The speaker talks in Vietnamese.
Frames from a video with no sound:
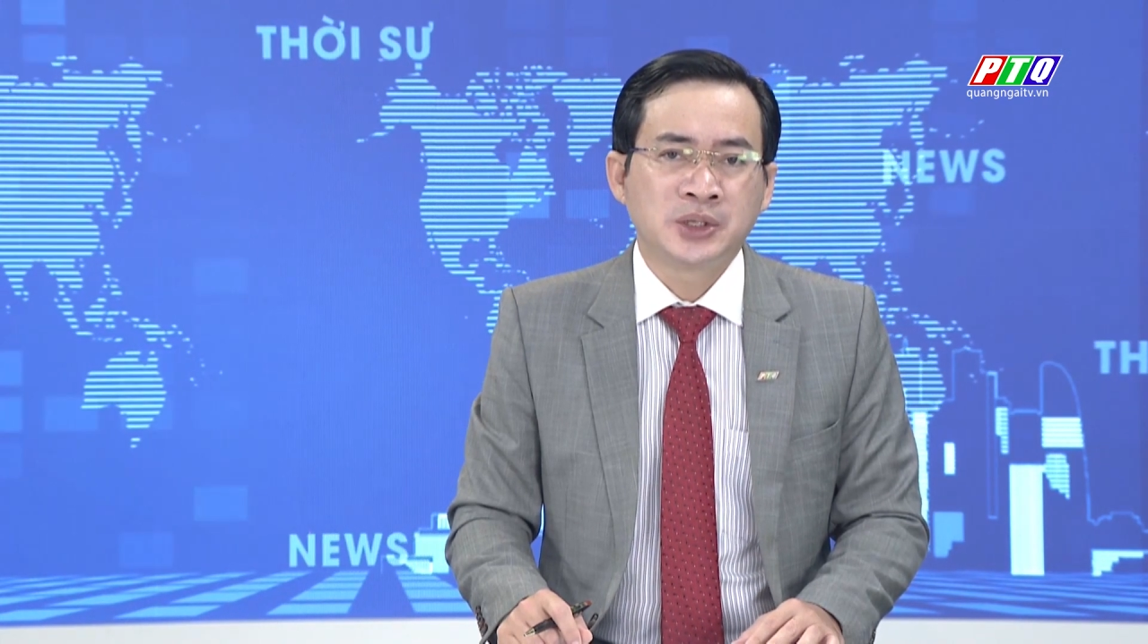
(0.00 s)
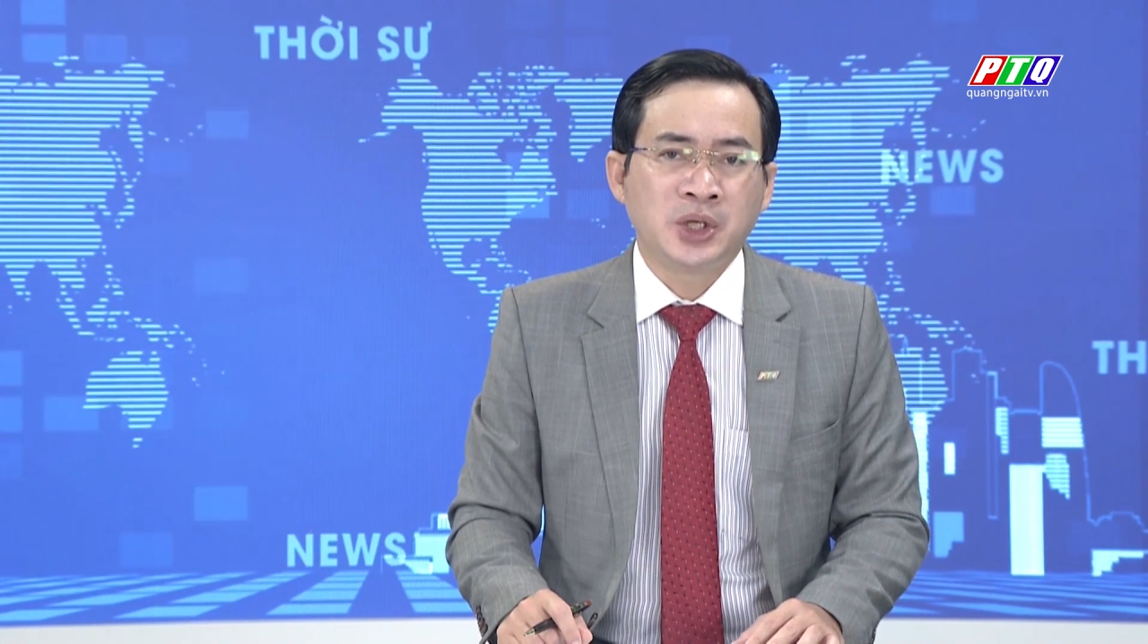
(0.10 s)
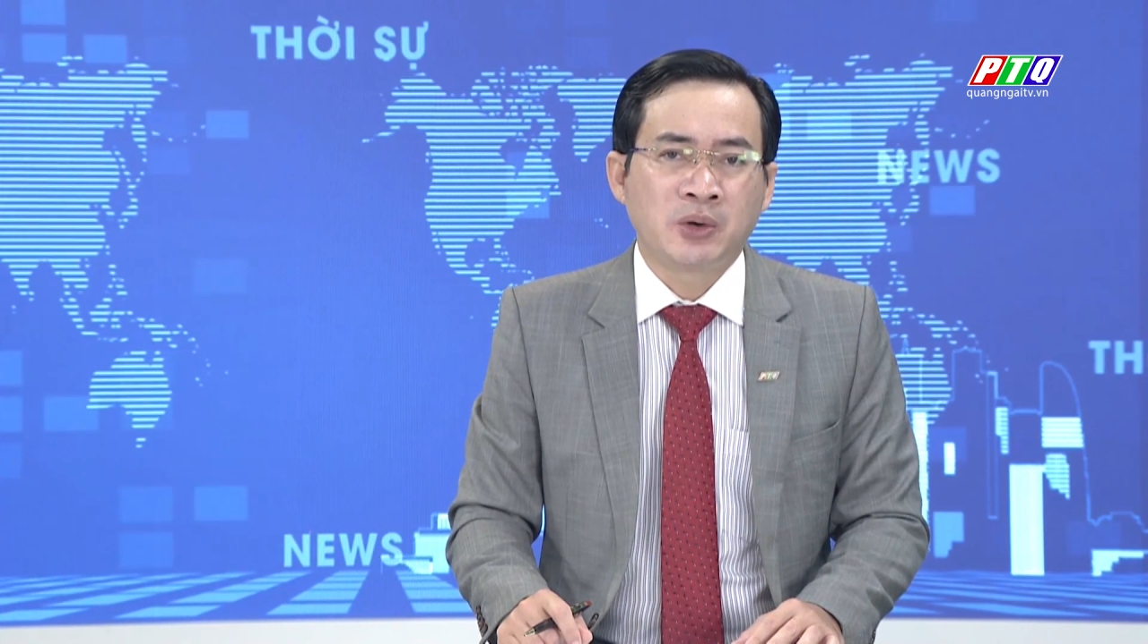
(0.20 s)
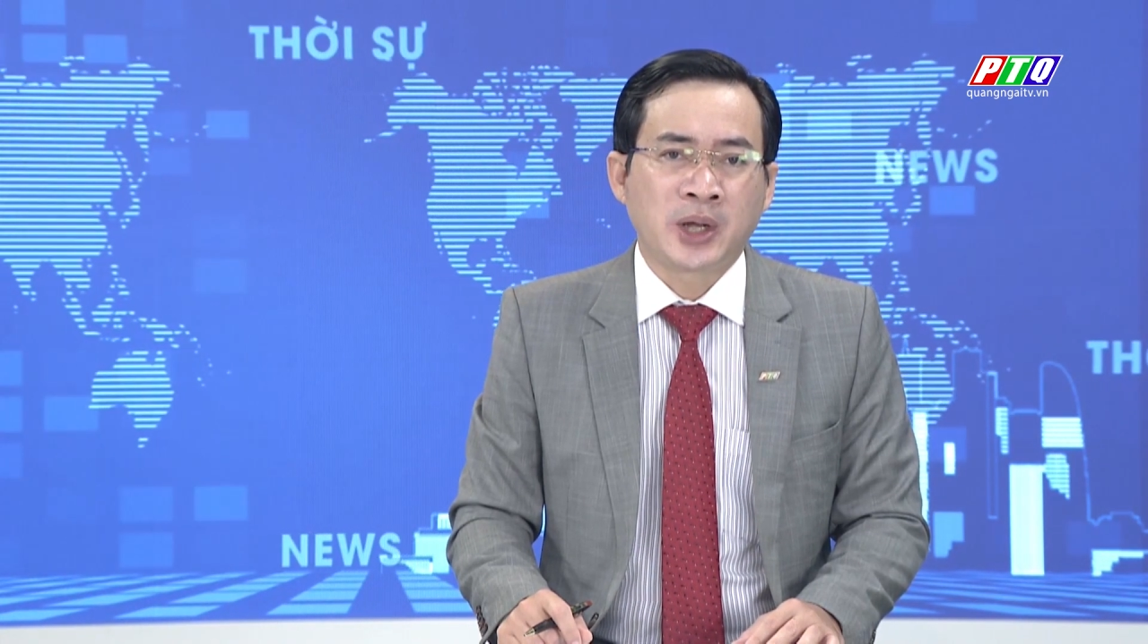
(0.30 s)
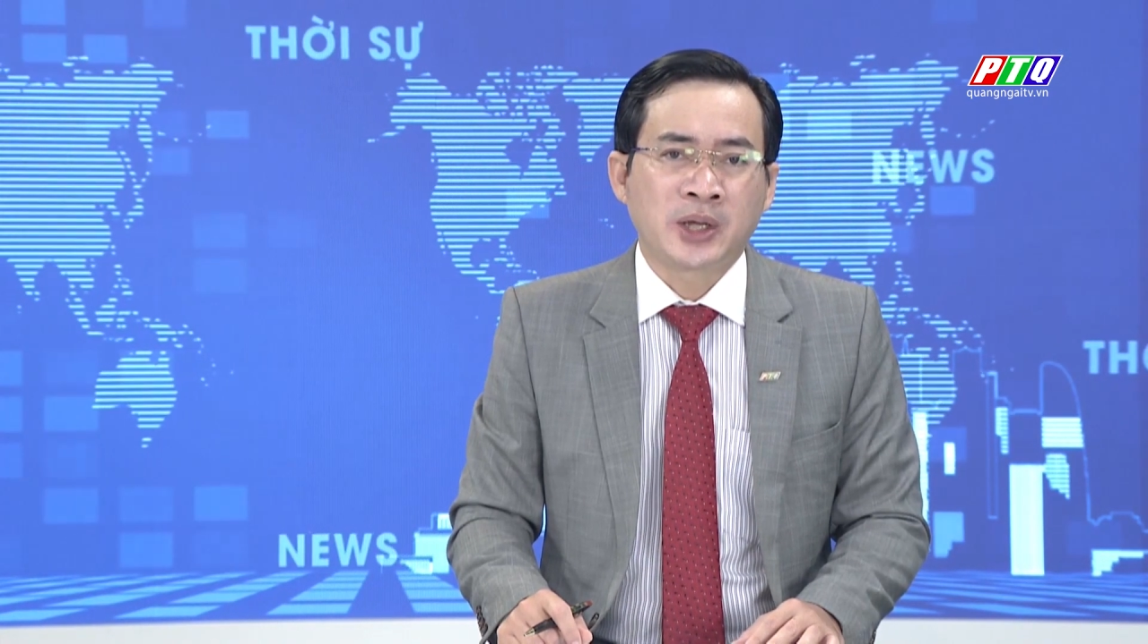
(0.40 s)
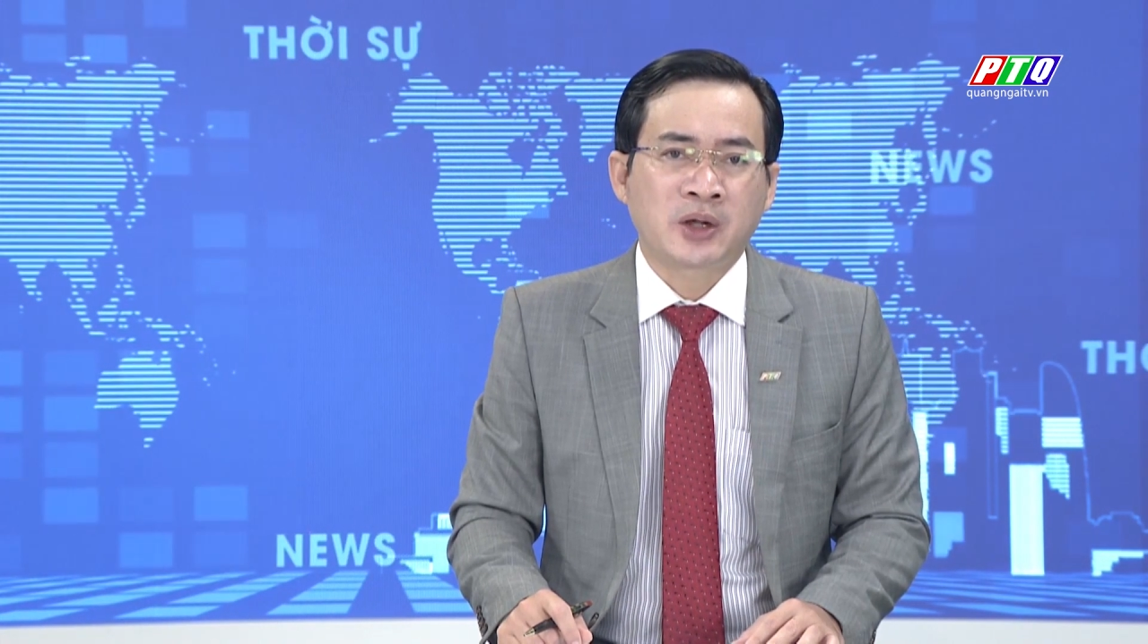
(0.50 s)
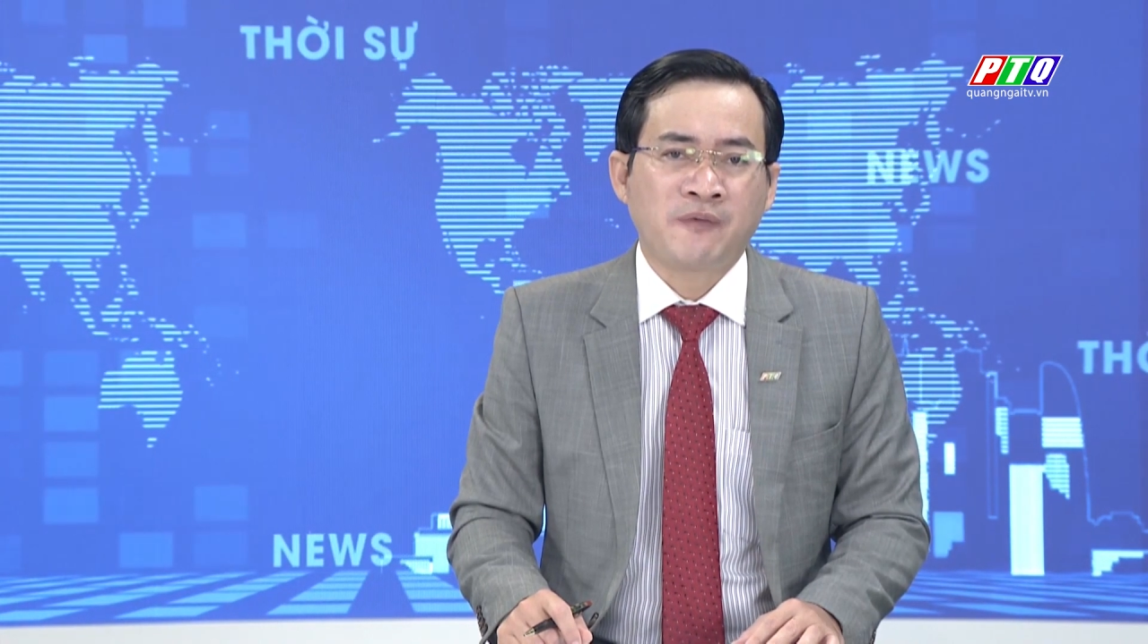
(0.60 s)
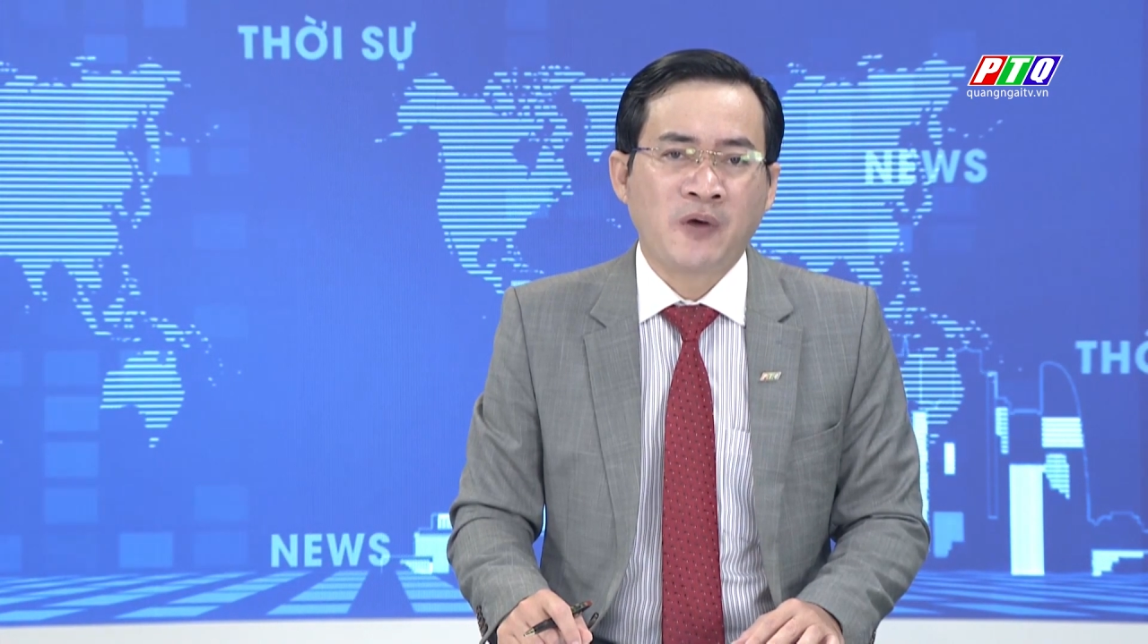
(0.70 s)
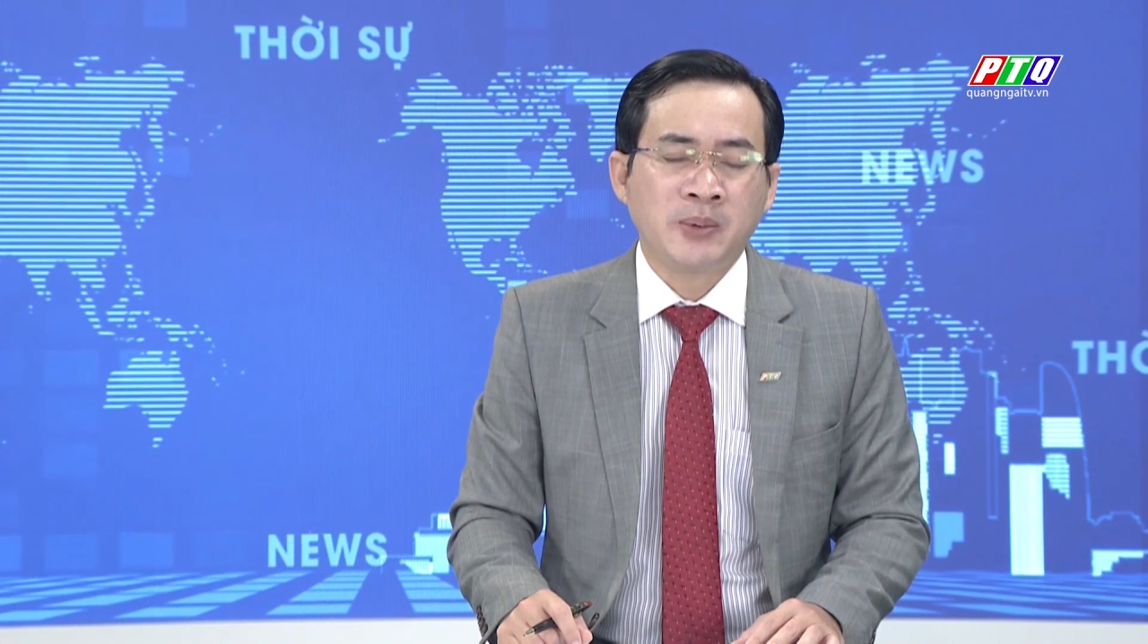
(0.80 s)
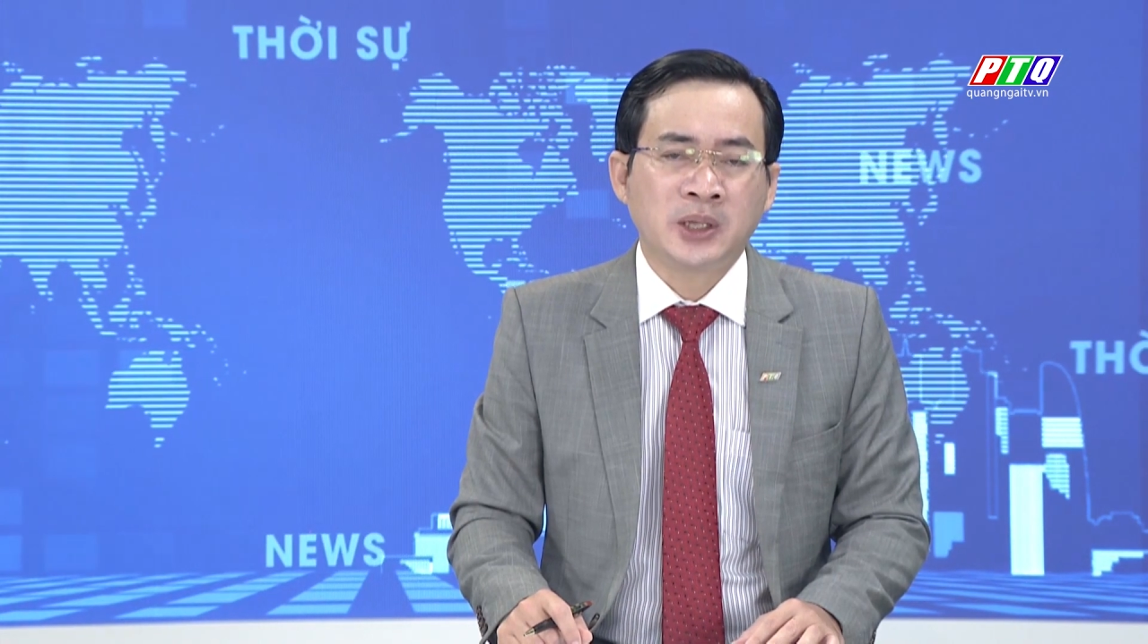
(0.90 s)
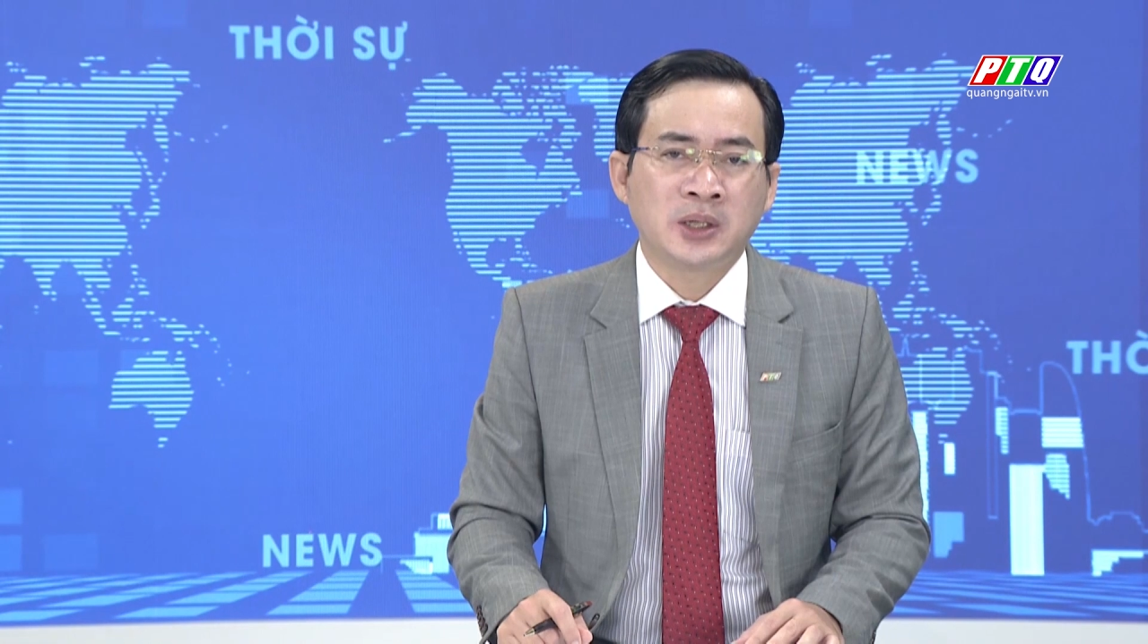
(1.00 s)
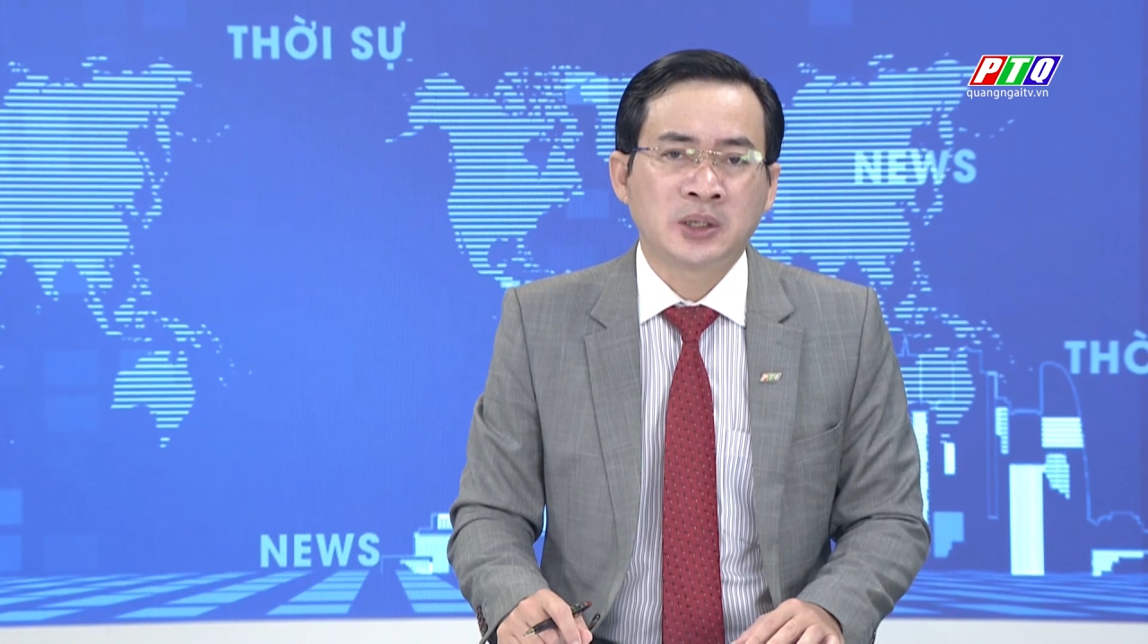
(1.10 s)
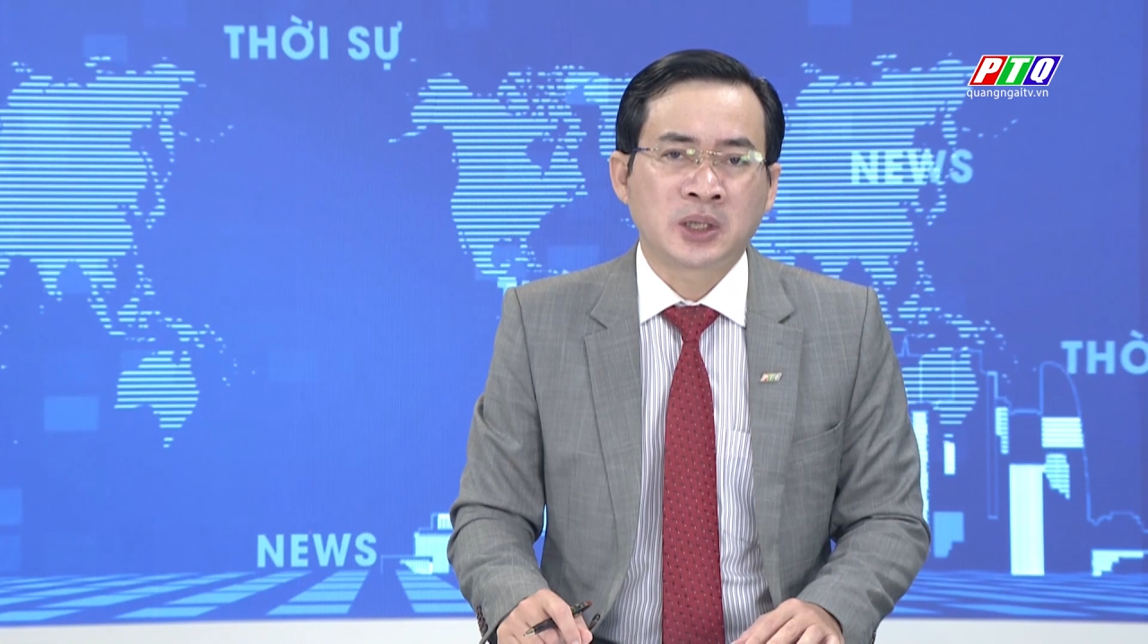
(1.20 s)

Dự hội nghị có Phó Bí thư